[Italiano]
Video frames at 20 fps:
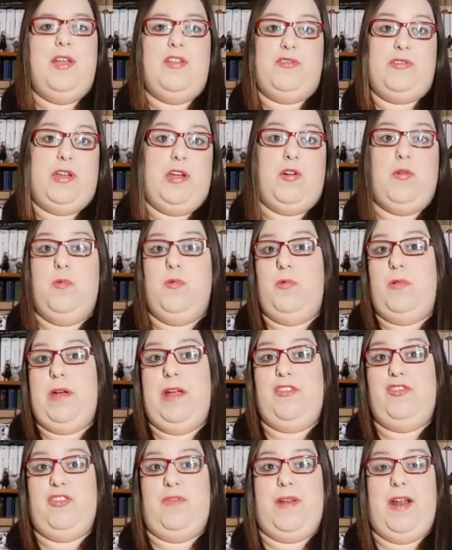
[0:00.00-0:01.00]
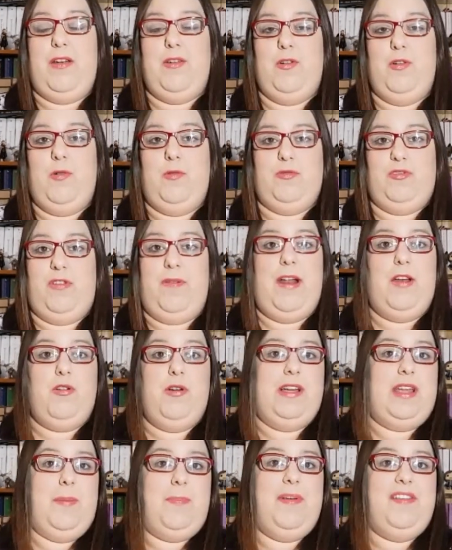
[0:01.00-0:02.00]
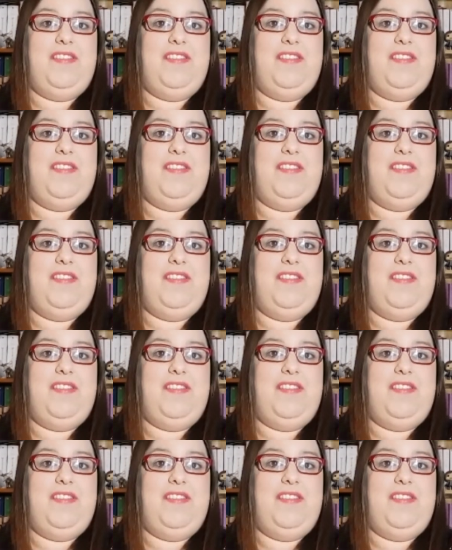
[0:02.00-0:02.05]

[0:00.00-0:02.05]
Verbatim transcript: penso che comunque ci avranno, ci avranno anche